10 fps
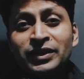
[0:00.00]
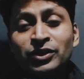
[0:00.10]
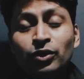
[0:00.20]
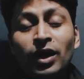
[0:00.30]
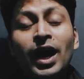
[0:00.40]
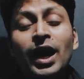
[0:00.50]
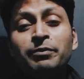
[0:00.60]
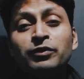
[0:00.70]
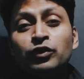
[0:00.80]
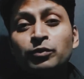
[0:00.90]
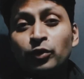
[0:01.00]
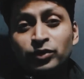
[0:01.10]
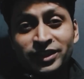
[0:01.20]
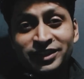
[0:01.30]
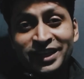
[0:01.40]
तो आप वो बोल
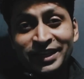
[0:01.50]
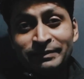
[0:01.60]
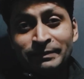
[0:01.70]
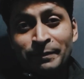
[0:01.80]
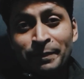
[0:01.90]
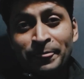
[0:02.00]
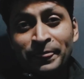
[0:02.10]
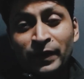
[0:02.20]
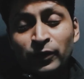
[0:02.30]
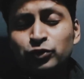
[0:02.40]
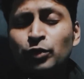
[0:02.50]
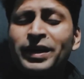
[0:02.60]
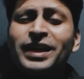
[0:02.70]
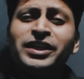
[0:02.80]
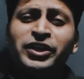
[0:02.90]
सकते हैं उसको
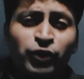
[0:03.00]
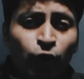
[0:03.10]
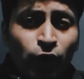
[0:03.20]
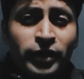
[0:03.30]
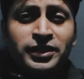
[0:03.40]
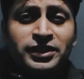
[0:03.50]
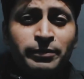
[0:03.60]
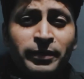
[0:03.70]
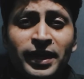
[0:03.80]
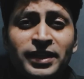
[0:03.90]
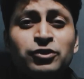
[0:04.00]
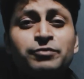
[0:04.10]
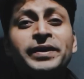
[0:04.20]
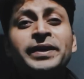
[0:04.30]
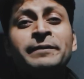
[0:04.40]
बाकायदा रिकॉर्ड कीजिए बाकायदा उस
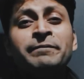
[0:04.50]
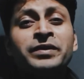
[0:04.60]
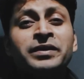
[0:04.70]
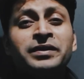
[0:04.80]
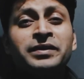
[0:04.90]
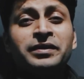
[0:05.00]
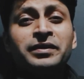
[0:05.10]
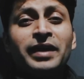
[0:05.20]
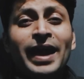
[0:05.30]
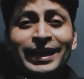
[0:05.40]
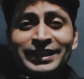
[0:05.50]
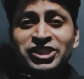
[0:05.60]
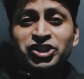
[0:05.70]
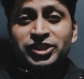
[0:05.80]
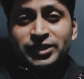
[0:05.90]
पर
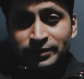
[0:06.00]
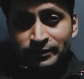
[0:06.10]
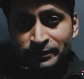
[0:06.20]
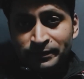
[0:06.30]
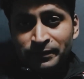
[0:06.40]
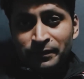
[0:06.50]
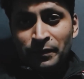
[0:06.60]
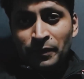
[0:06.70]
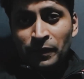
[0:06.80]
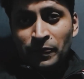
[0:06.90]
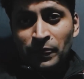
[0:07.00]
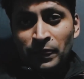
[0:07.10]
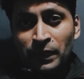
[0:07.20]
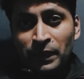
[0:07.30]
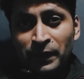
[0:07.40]
एक्टिंग कीजिए
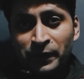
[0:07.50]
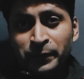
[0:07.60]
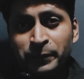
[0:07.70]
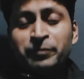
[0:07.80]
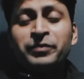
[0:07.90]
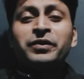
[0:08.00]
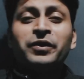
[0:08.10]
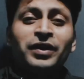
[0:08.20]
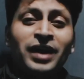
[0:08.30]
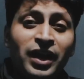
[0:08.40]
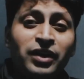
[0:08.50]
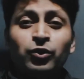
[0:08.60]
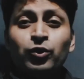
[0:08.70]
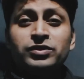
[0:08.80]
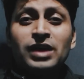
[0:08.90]
यू नो और हर
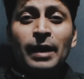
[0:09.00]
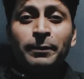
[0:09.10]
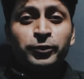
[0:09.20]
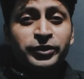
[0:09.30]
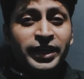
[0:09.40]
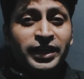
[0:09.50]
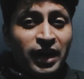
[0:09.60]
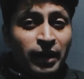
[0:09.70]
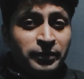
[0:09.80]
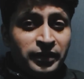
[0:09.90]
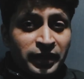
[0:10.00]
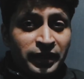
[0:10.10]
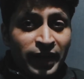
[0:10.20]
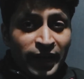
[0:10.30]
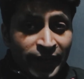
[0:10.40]
रोज़ आपको ये काम
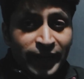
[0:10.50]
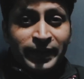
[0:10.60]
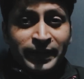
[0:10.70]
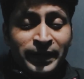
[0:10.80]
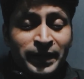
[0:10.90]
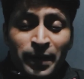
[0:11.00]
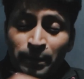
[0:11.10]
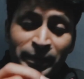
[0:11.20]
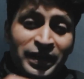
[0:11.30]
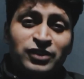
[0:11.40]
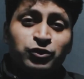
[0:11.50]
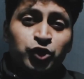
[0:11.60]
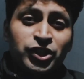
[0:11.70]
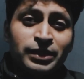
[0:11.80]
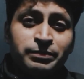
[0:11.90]
करना है बिना
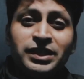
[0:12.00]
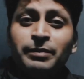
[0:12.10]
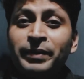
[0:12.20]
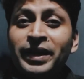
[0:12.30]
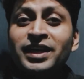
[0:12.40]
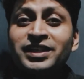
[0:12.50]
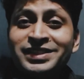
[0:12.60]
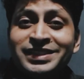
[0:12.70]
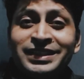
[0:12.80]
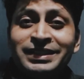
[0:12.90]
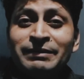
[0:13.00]
सोचे समझे बिना किसी